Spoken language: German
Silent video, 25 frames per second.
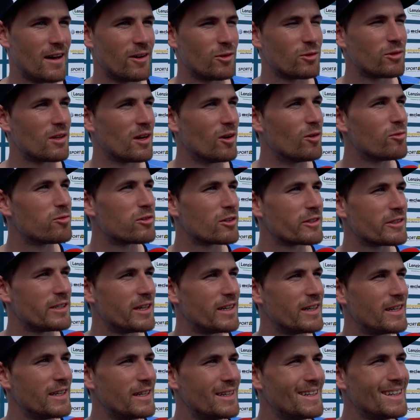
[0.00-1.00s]
unter
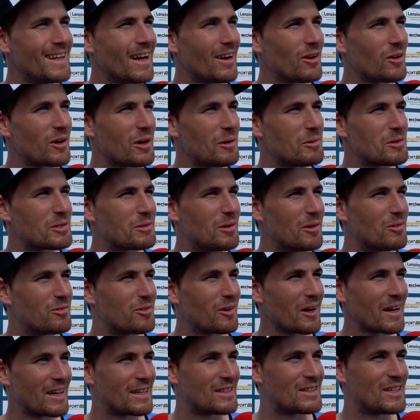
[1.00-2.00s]
Anführungszeichen die Niederlage, was wir
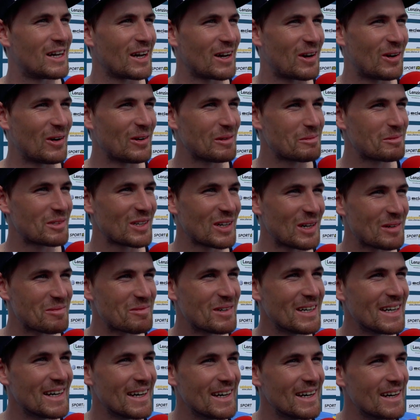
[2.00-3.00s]
voriges Jahr gehabt
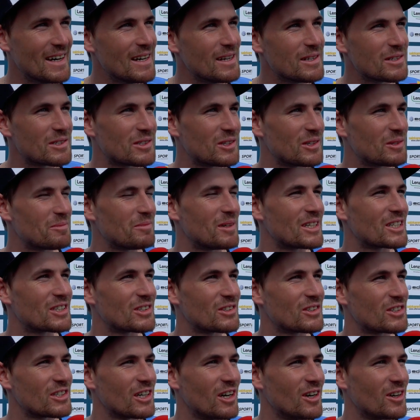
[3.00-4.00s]
haben, sollte man
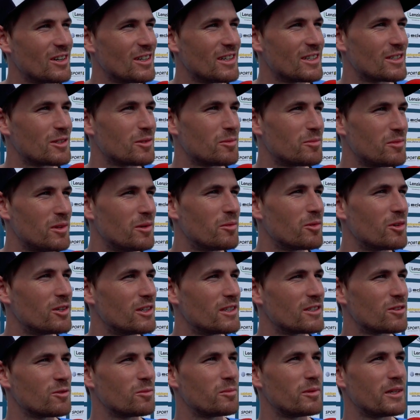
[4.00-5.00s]
schon schauen. Also wir wollen
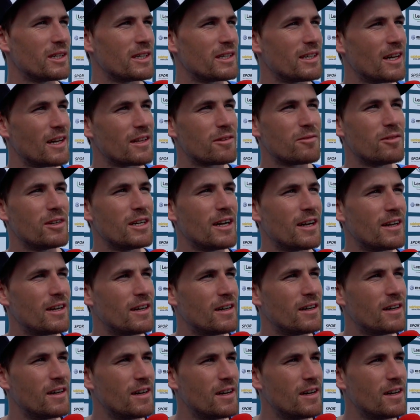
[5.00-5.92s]
das unbedingt heute gewinnen.